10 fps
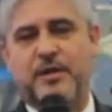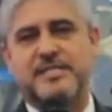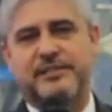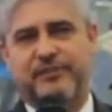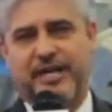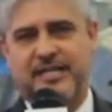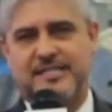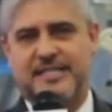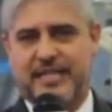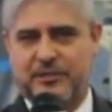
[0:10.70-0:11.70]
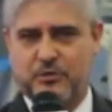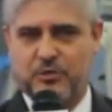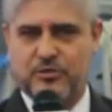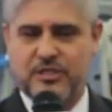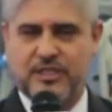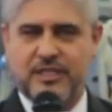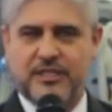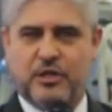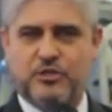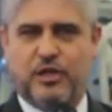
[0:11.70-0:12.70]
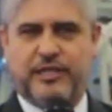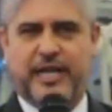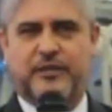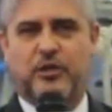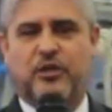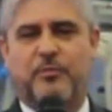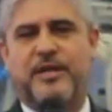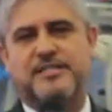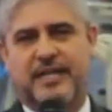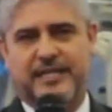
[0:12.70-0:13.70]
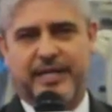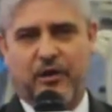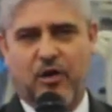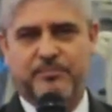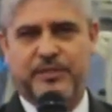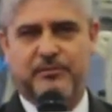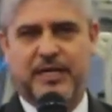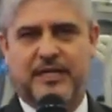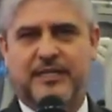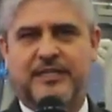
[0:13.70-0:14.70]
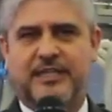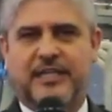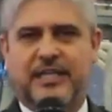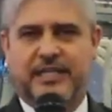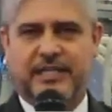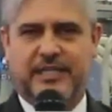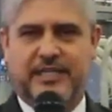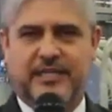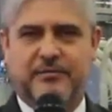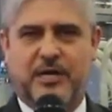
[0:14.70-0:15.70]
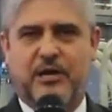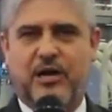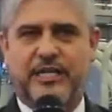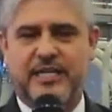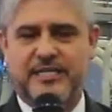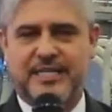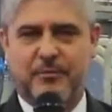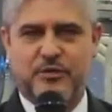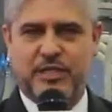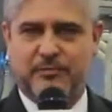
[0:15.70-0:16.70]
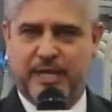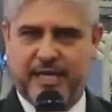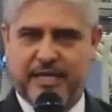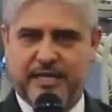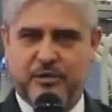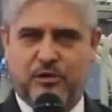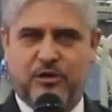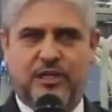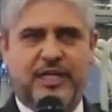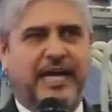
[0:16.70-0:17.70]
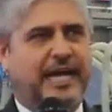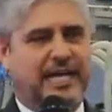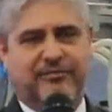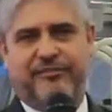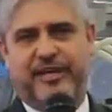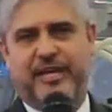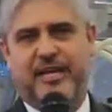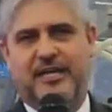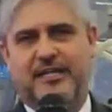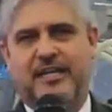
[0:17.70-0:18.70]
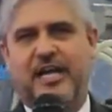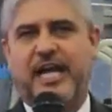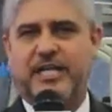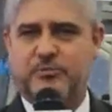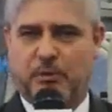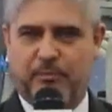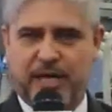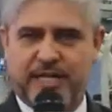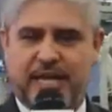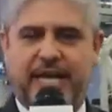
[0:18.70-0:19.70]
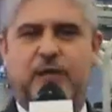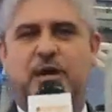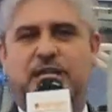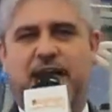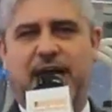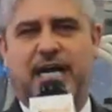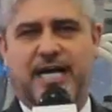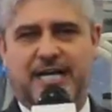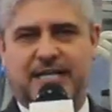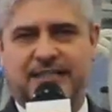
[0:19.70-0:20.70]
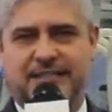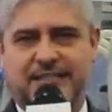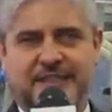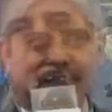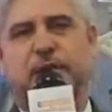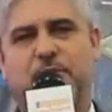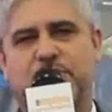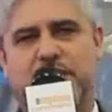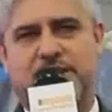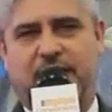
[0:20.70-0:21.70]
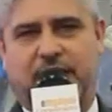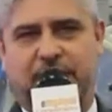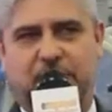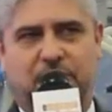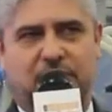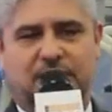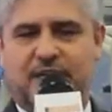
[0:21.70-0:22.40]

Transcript: nombre es Ivair Santos, yo soy el director comercial de Optima y bueno, aquí estamos en México, en la feria Expo Pack en Guadalajara. Tenemos este año